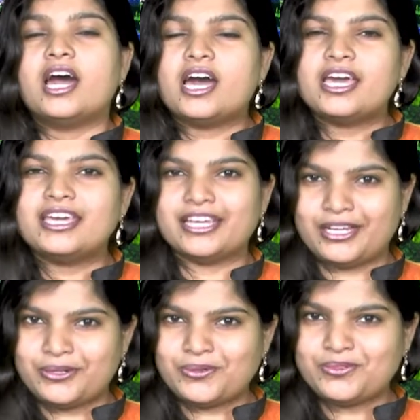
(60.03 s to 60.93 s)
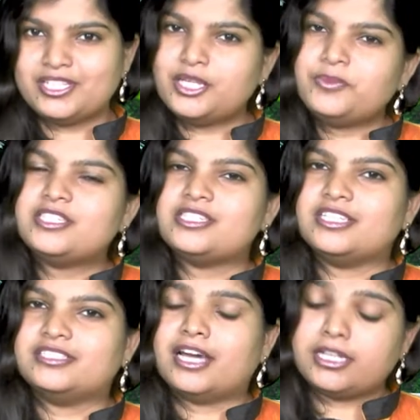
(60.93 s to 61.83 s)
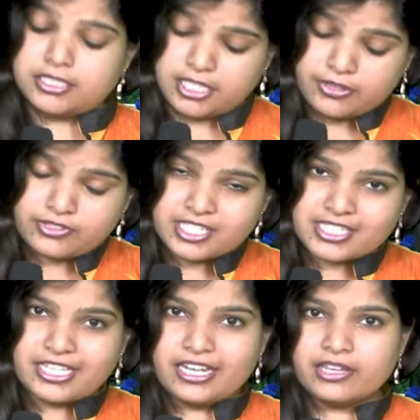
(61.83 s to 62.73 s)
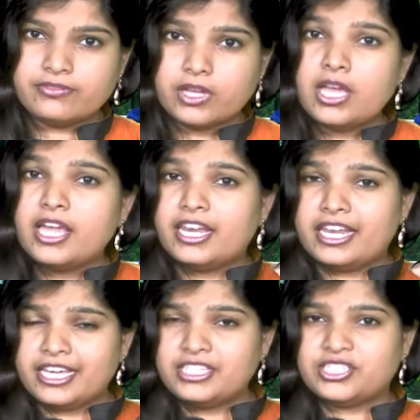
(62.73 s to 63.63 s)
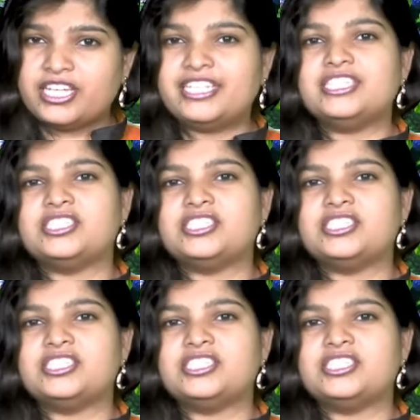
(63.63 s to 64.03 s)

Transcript: హాయ్ హలో నేను మీ స్నిగ్ధ టీఎఫ్సిసి లైవ్ లైక్ చేయండి